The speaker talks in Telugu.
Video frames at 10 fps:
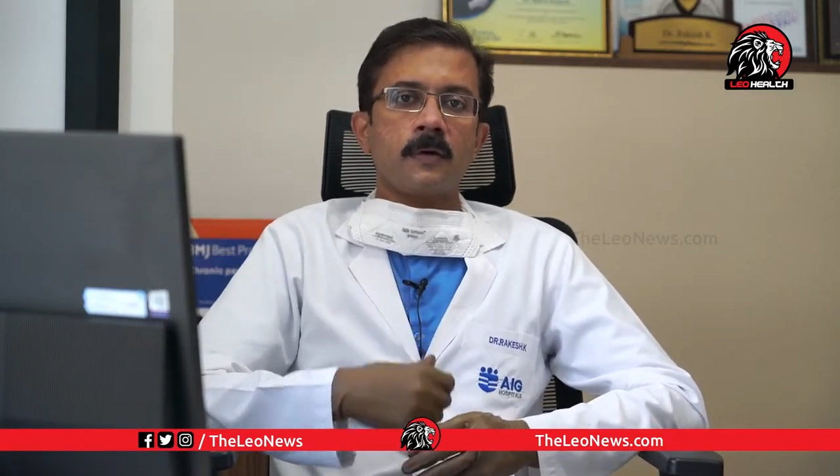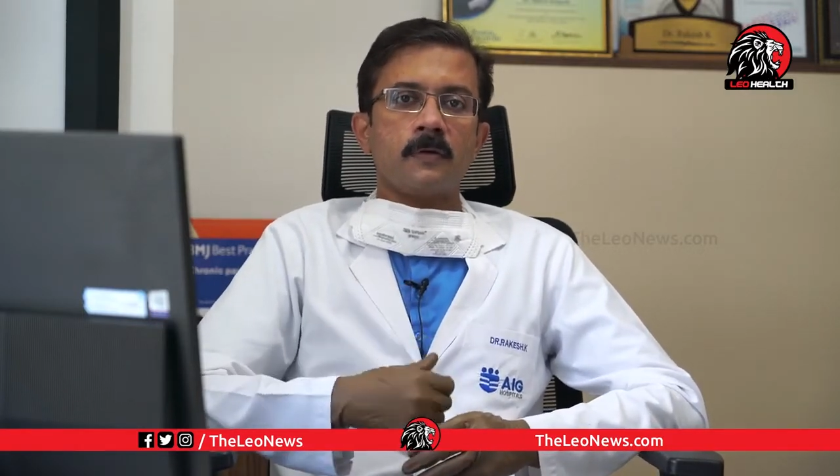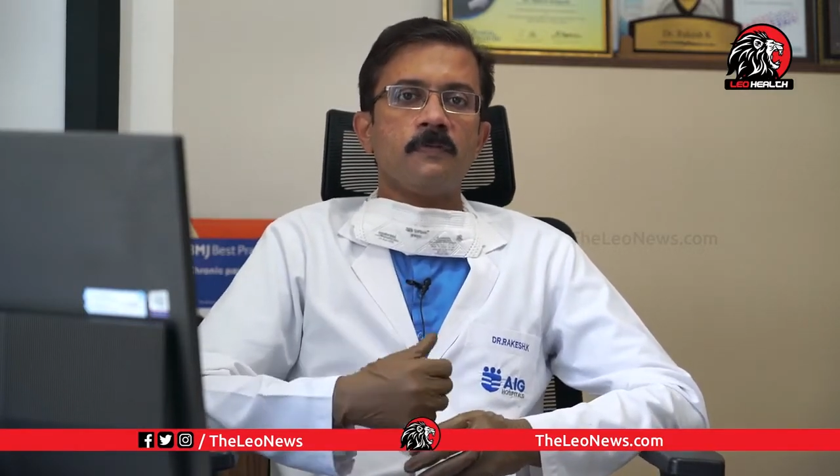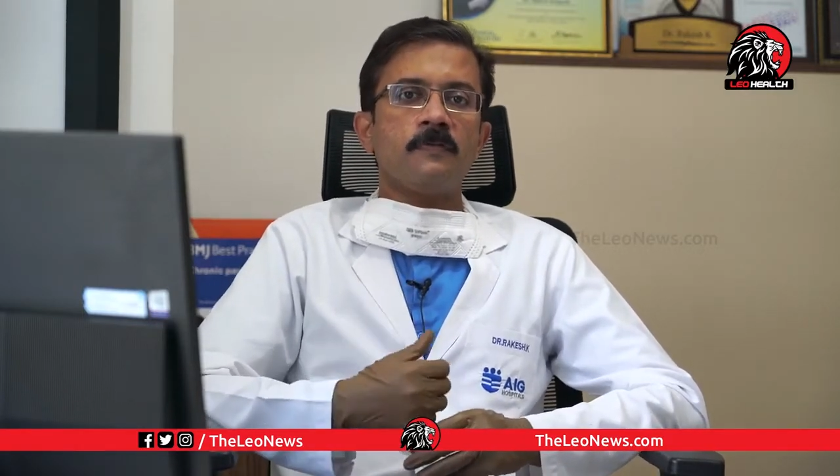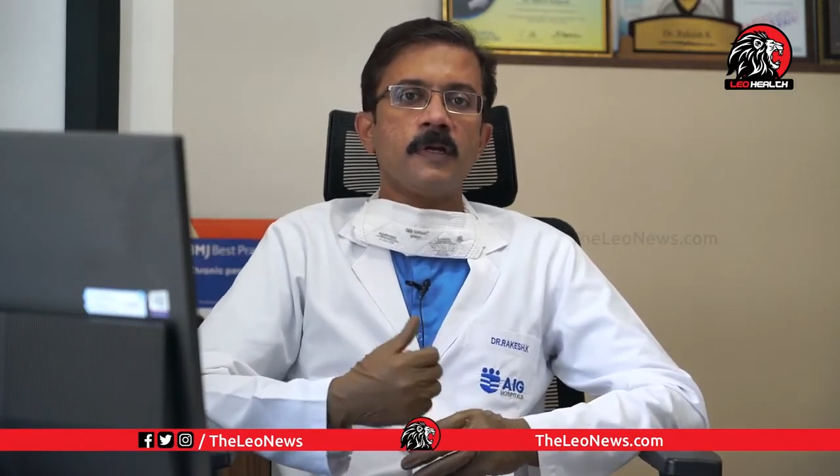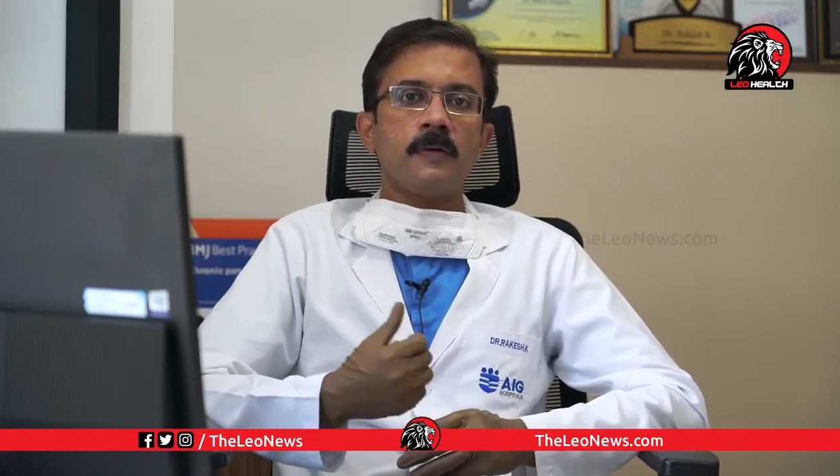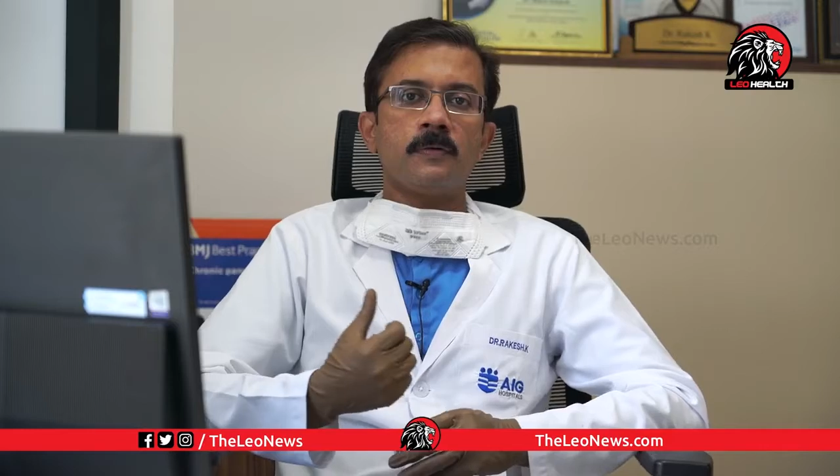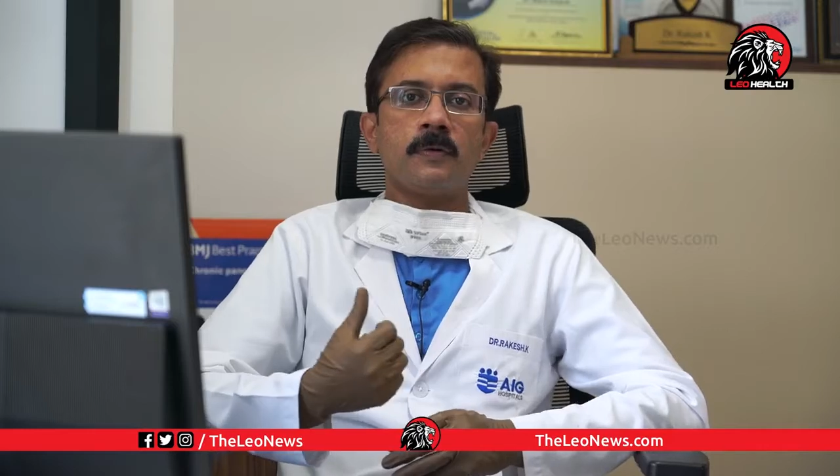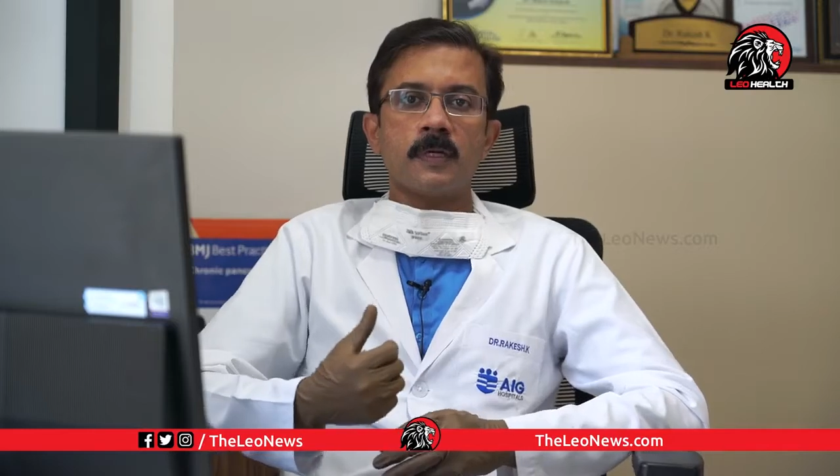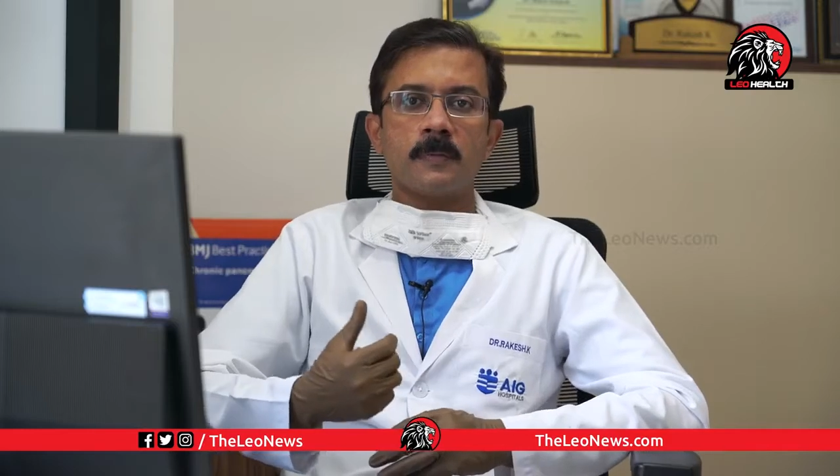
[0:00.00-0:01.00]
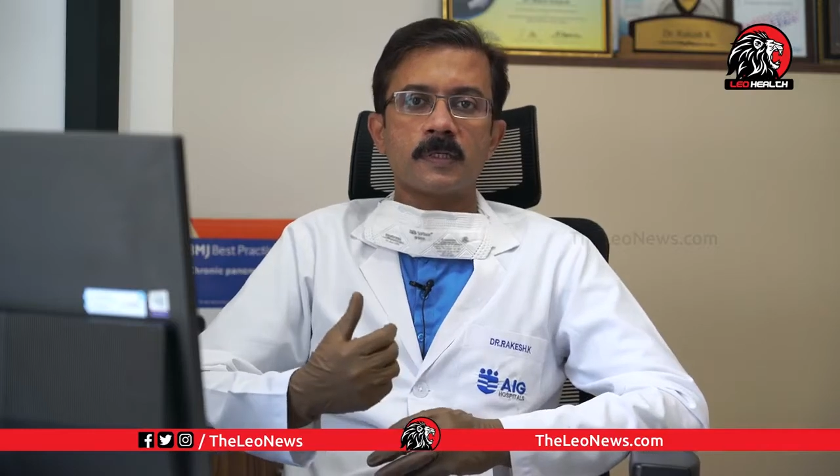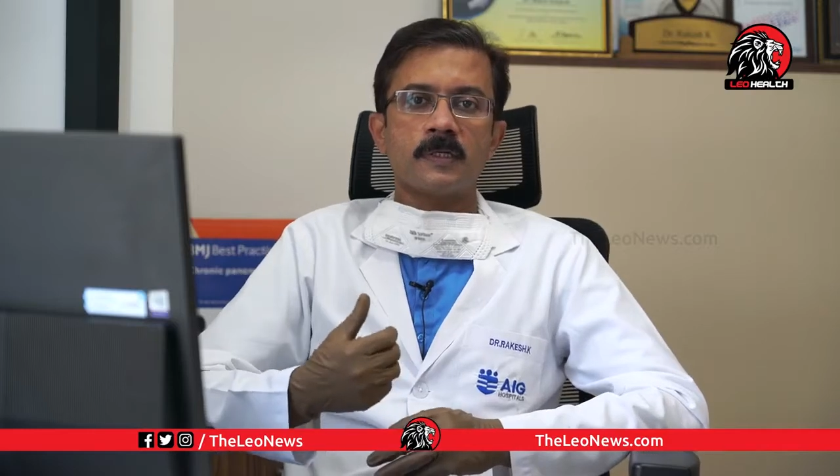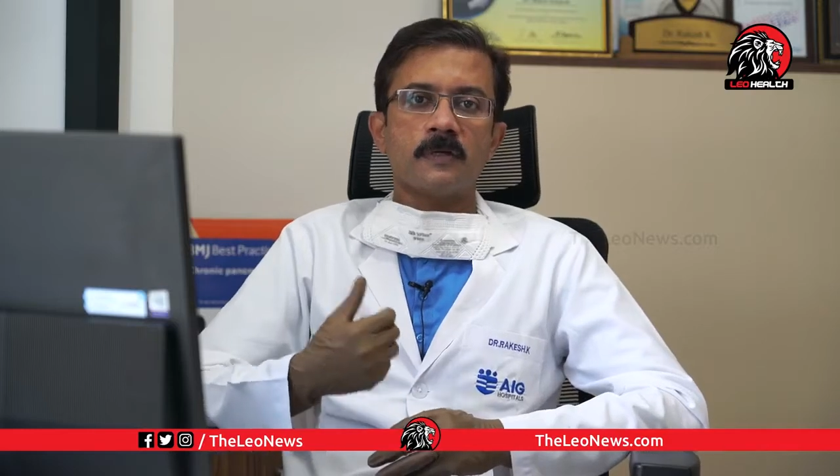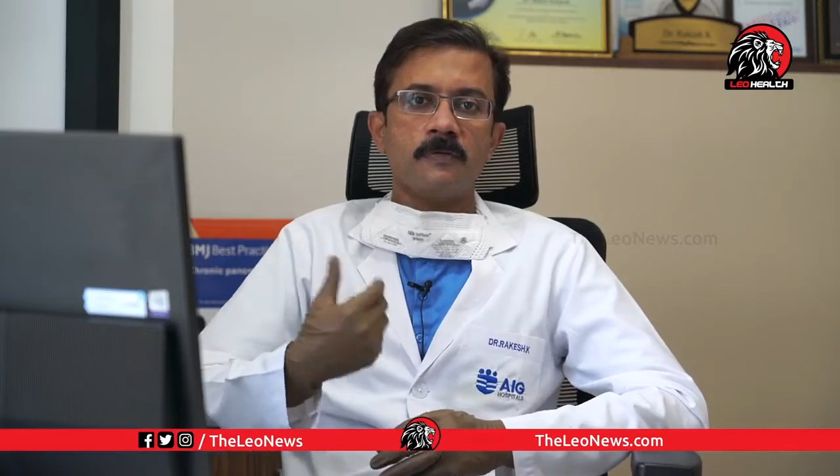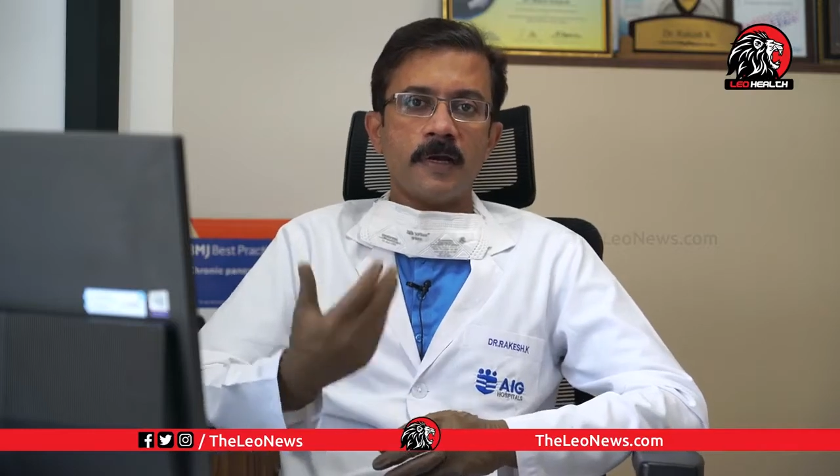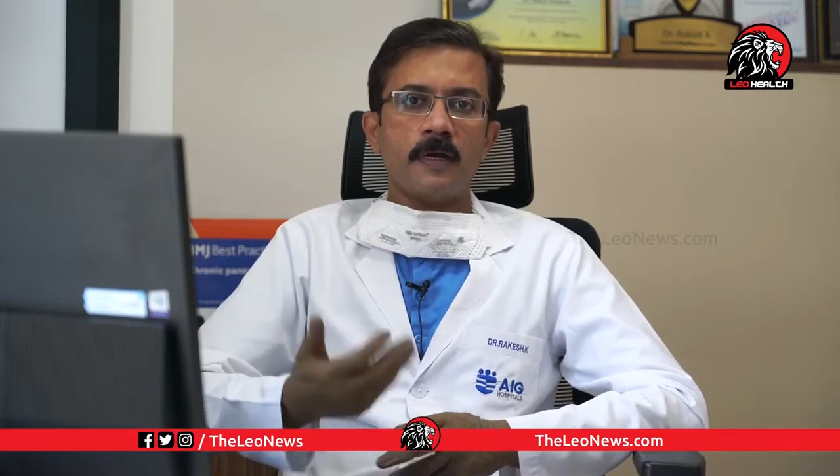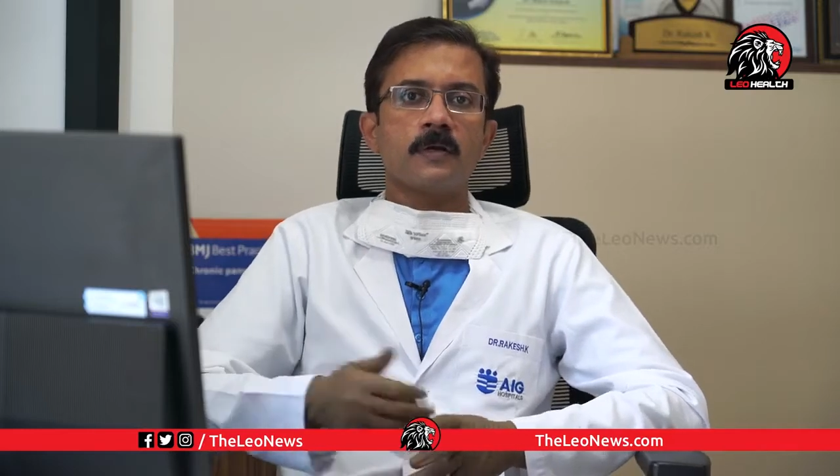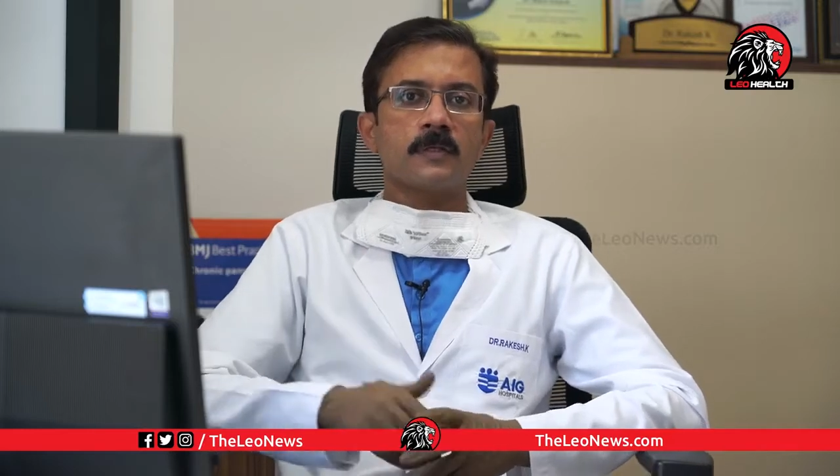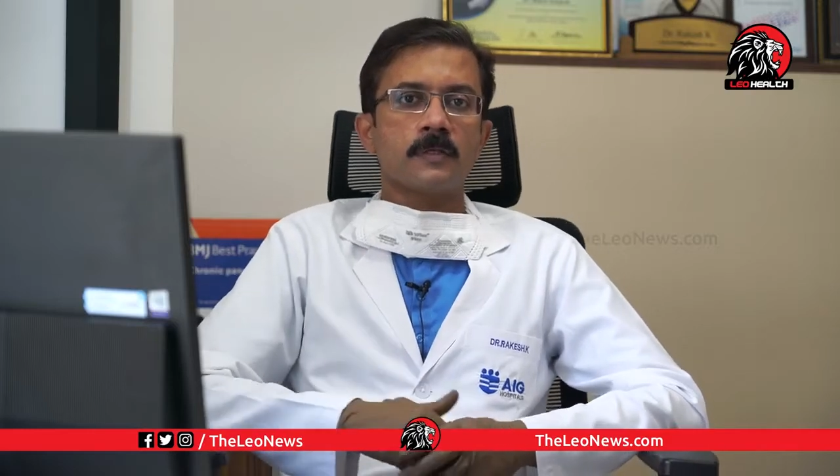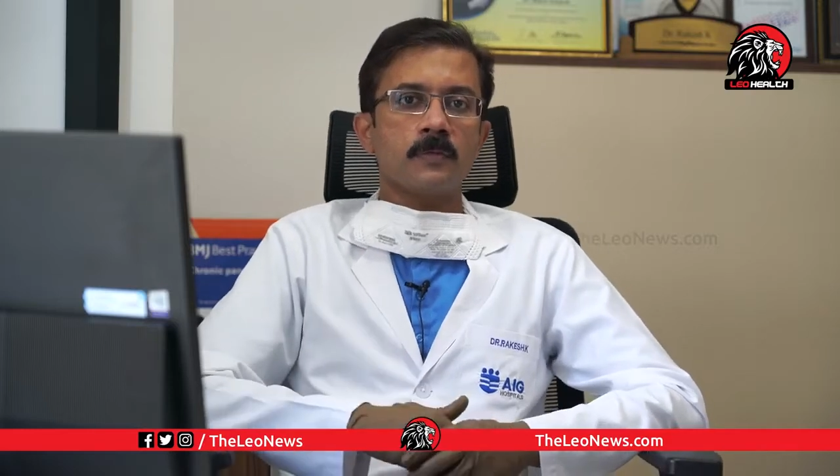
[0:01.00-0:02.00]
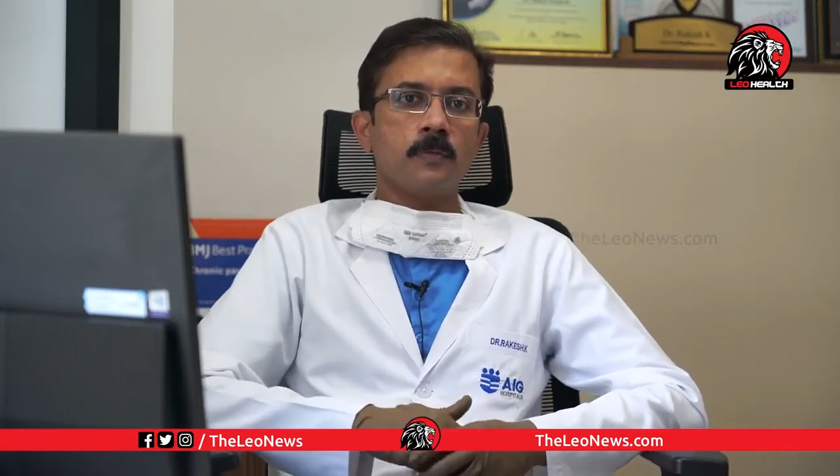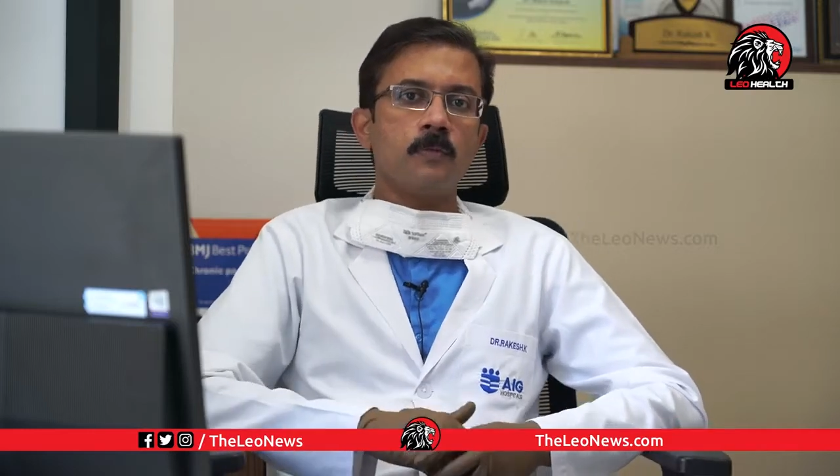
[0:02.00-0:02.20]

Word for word: అరౌండ్ ఫిఫ్టీన్ టు ట్వంటీ పర్సెంట్ వెయిట్ లాస్